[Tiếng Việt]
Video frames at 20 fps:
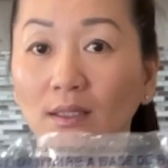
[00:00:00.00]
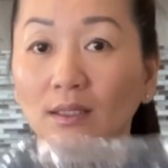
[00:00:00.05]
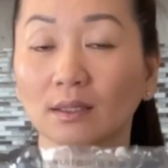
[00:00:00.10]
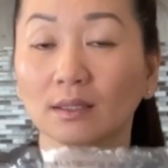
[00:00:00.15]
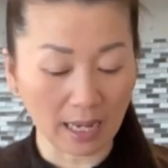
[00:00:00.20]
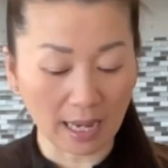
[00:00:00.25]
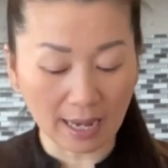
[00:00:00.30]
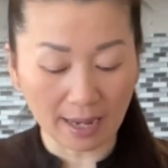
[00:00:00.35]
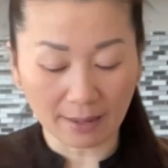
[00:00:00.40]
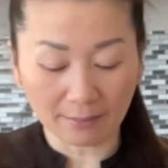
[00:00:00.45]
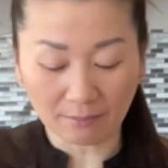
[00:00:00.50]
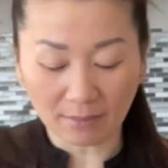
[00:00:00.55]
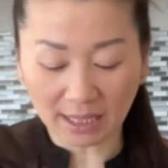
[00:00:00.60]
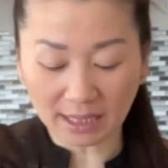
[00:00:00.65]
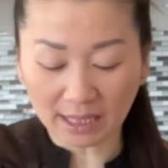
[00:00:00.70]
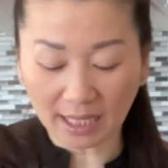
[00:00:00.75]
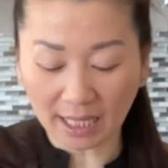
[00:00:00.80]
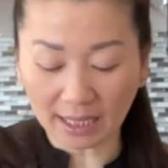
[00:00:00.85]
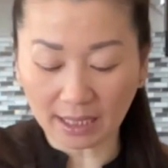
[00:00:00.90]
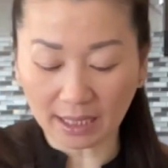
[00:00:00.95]
À bánh
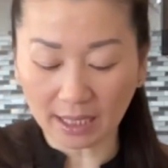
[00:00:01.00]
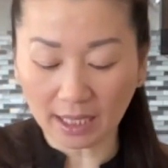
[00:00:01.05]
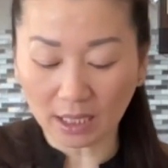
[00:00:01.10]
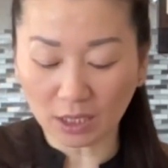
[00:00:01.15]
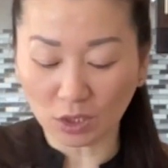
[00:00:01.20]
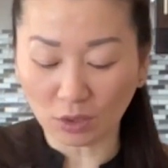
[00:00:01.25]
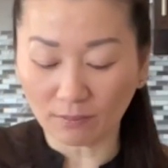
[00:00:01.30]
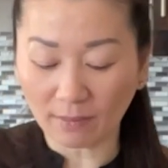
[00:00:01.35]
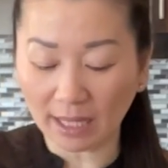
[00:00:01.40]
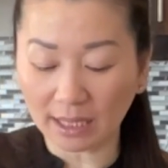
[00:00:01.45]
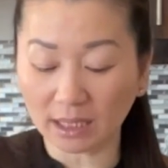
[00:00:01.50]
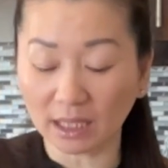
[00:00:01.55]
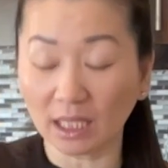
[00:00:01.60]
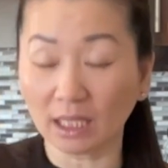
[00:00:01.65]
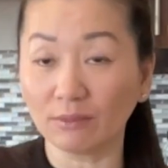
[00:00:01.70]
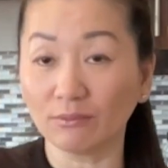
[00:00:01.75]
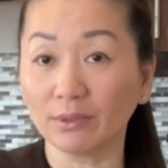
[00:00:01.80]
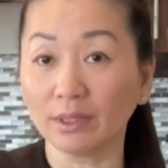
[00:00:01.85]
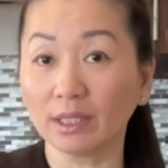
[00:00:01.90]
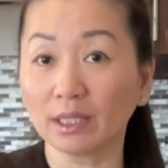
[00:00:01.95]
canh này nhóm bàn
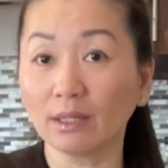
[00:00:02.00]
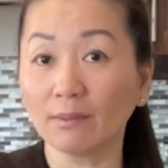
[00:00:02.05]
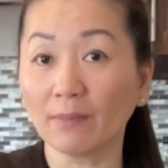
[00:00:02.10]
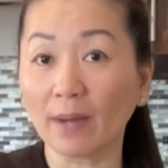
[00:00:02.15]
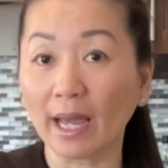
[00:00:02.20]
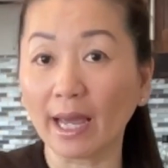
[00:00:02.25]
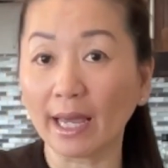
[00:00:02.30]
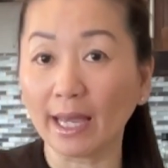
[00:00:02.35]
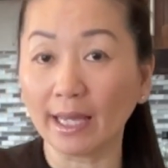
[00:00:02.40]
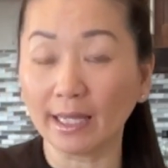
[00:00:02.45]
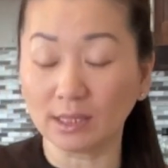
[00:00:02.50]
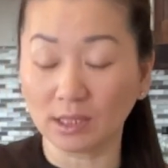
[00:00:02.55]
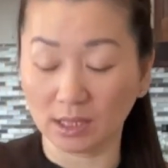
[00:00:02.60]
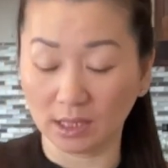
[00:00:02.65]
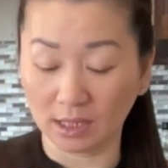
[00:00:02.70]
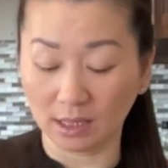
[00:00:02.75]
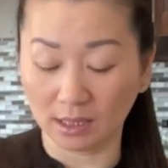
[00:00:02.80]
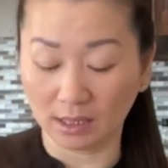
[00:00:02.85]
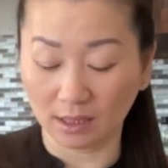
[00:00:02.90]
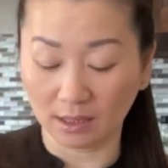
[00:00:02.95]
tên việc nó bà hai
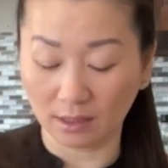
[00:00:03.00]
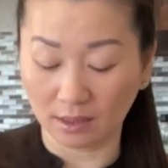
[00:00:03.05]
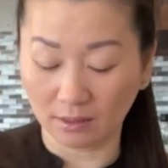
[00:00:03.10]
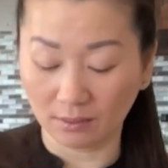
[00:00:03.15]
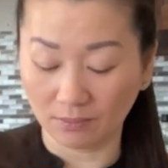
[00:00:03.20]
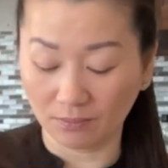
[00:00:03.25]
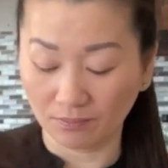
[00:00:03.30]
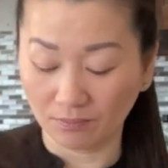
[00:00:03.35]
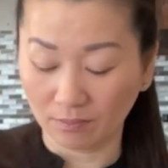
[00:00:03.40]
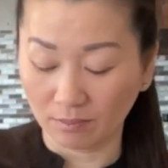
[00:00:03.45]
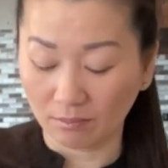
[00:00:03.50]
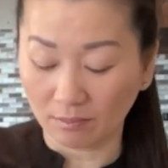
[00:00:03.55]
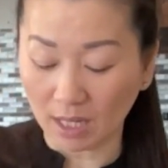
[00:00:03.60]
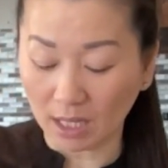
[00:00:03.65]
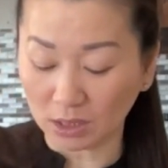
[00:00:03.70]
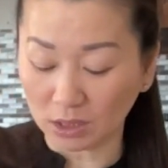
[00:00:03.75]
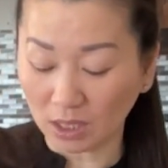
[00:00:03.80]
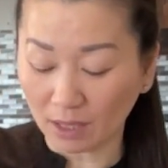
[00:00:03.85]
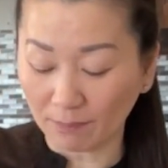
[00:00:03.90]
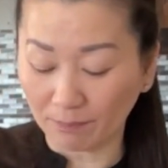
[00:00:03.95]
chỉ mà
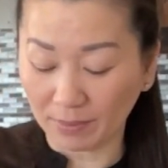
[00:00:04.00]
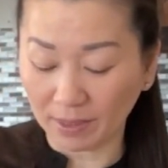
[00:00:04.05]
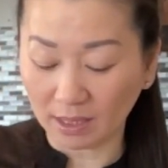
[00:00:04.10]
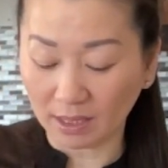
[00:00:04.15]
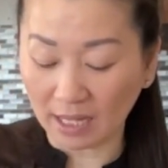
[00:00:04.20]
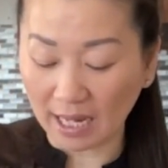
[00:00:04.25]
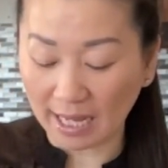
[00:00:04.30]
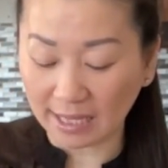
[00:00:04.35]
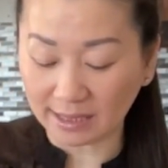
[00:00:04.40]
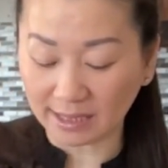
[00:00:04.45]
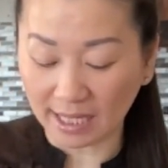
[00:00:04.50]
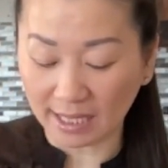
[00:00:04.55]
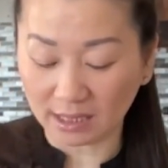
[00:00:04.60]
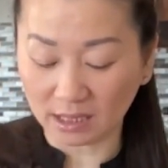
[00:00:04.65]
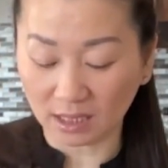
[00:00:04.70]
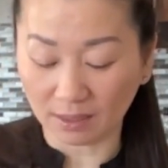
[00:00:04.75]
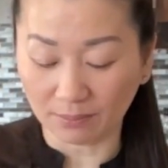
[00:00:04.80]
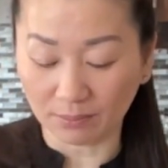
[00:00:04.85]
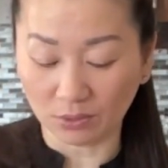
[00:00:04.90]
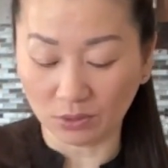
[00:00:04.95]
cái chóp pi đà la sai
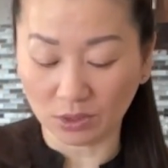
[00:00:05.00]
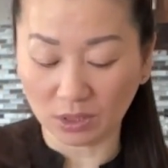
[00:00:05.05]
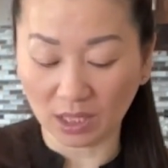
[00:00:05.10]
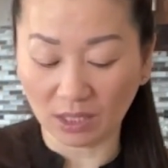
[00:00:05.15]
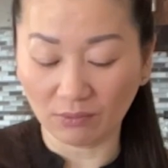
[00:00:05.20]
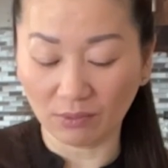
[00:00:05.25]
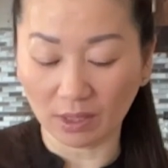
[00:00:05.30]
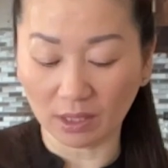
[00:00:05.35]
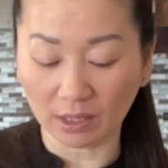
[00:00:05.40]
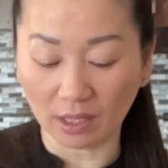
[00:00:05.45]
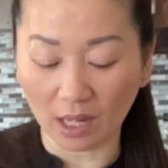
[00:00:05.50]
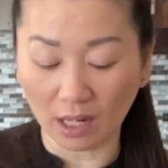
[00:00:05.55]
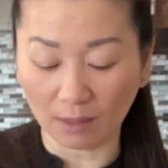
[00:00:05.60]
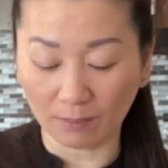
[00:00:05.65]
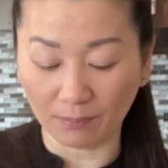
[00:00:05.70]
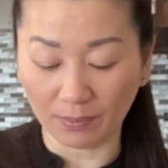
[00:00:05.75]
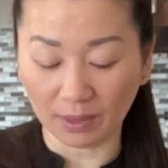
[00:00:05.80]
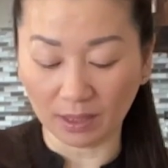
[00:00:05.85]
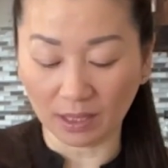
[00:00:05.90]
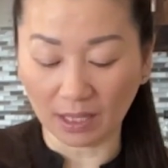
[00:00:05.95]
sập được chứ này việc đo
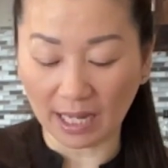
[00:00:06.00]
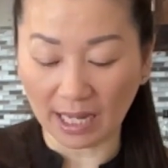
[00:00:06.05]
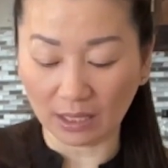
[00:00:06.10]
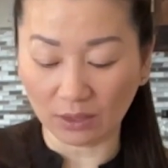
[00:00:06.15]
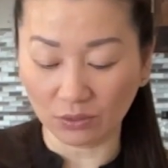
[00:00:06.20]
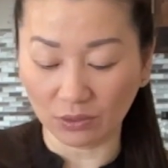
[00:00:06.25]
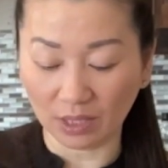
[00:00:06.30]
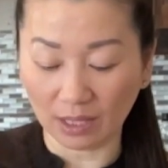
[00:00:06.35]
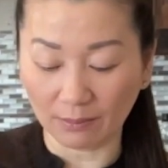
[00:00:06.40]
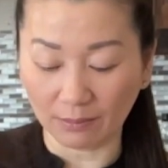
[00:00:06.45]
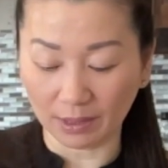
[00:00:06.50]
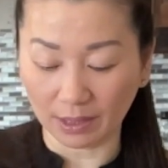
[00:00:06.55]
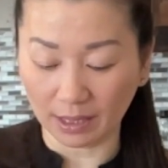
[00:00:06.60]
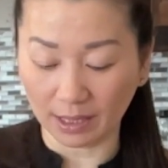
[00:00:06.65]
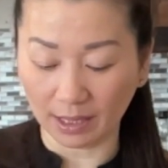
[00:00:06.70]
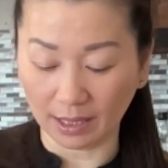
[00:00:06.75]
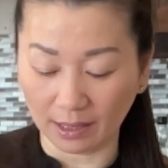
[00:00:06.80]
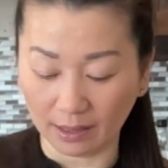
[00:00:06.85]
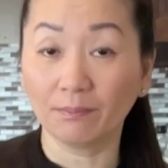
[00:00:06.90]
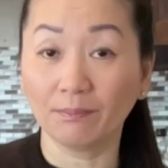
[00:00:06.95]
pi đà la lôi em rồi
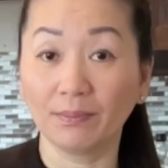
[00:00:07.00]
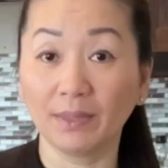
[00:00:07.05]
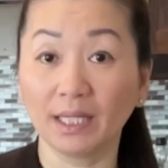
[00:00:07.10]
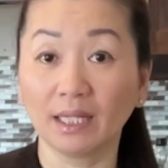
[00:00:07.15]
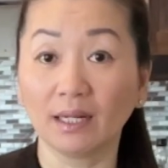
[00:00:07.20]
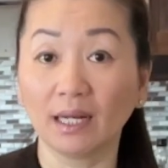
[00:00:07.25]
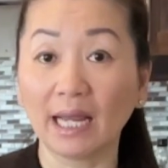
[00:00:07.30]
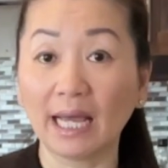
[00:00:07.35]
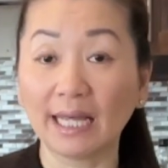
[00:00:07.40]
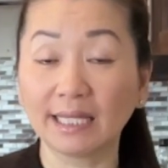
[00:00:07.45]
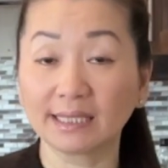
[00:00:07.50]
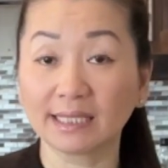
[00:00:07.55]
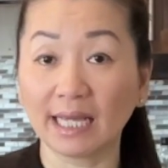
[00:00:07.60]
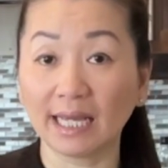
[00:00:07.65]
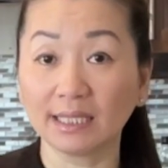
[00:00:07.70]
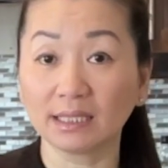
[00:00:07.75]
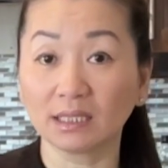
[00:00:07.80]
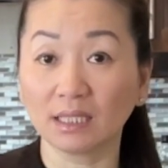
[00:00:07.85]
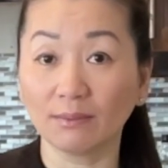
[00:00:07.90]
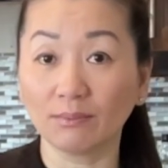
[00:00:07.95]
chị pi đà la
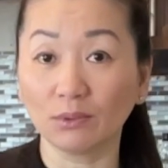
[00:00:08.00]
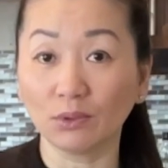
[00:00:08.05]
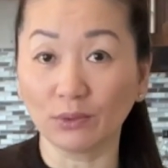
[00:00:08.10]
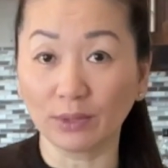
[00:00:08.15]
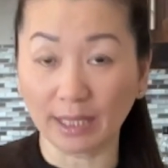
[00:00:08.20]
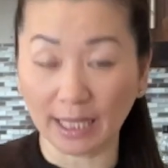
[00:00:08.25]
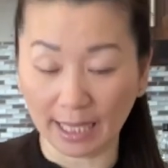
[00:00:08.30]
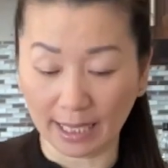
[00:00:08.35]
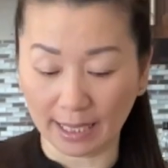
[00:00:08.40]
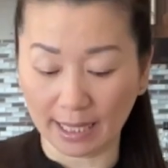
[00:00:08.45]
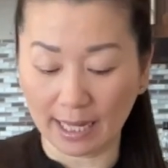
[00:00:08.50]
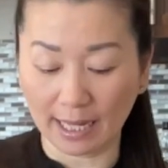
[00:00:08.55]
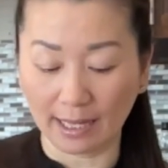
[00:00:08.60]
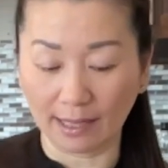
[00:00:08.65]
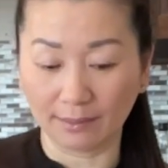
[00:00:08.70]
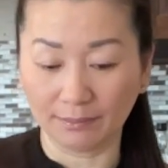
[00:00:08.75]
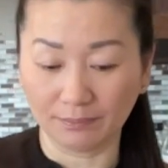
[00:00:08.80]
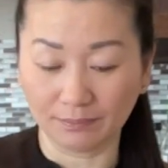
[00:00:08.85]
sai sập lôi cành đà